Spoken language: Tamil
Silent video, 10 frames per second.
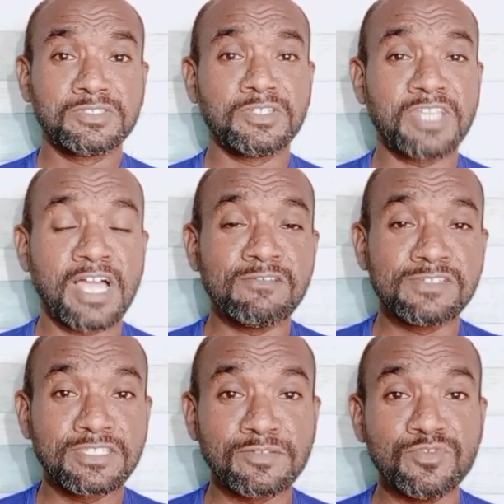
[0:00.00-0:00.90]
ஸோ இது நாலு
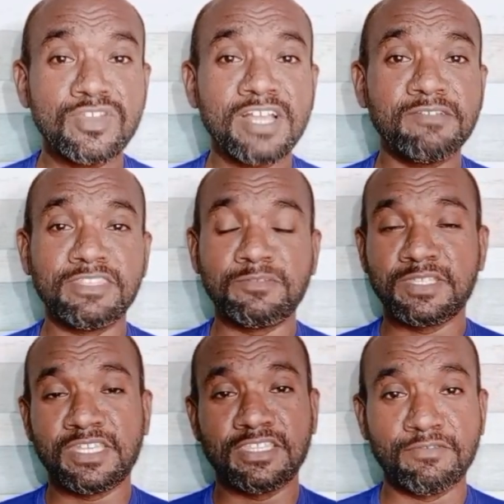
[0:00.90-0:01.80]
வருஷத்துக்கு முன்னாடி
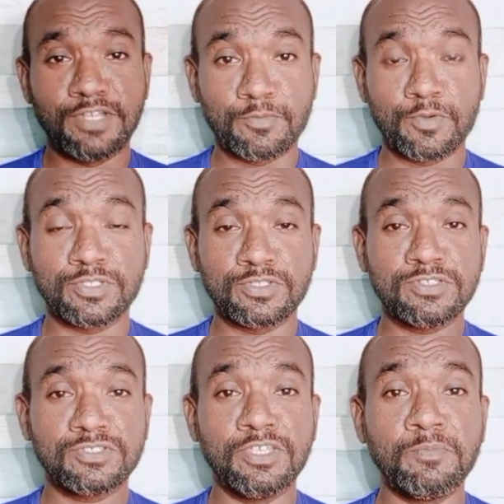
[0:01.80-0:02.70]
வந்துட்டு அப்படின்னு அந்த வீடியோ போட்டிருந்தோம்
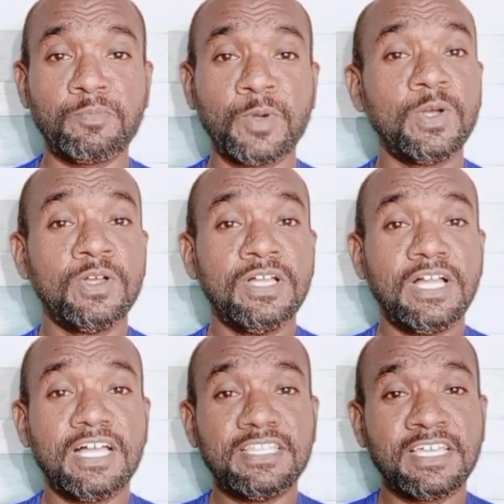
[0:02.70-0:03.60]
ஸோ இப்போ
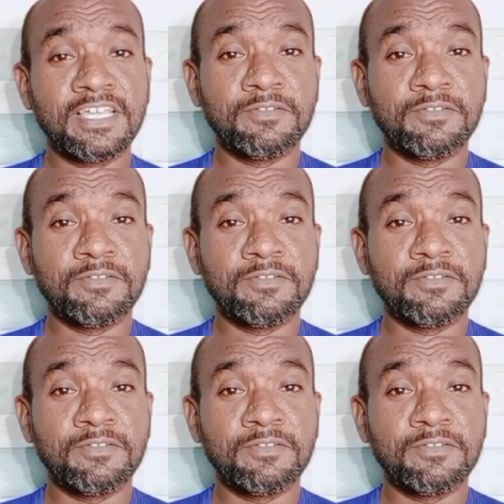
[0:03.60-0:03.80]
அந்த